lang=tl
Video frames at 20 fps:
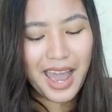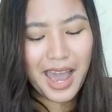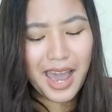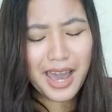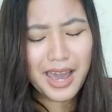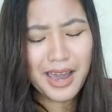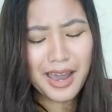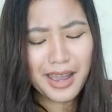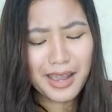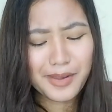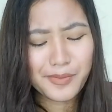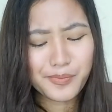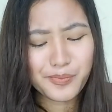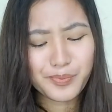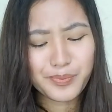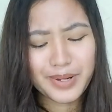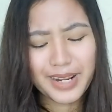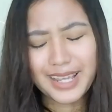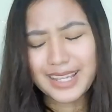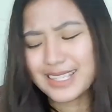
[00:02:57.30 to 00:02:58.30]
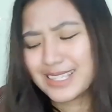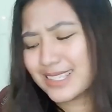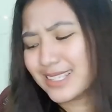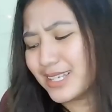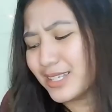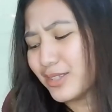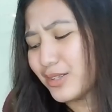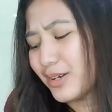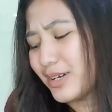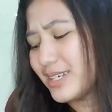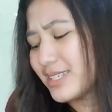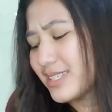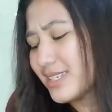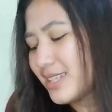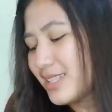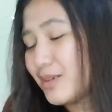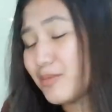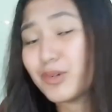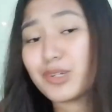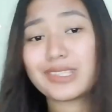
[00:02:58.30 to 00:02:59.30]
Ang price nito
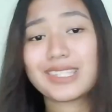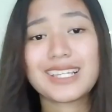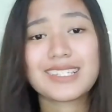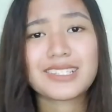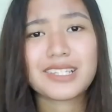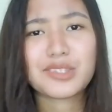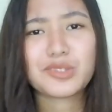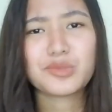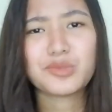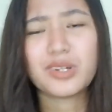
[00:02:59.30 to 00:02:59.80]
is, alam ko, nasa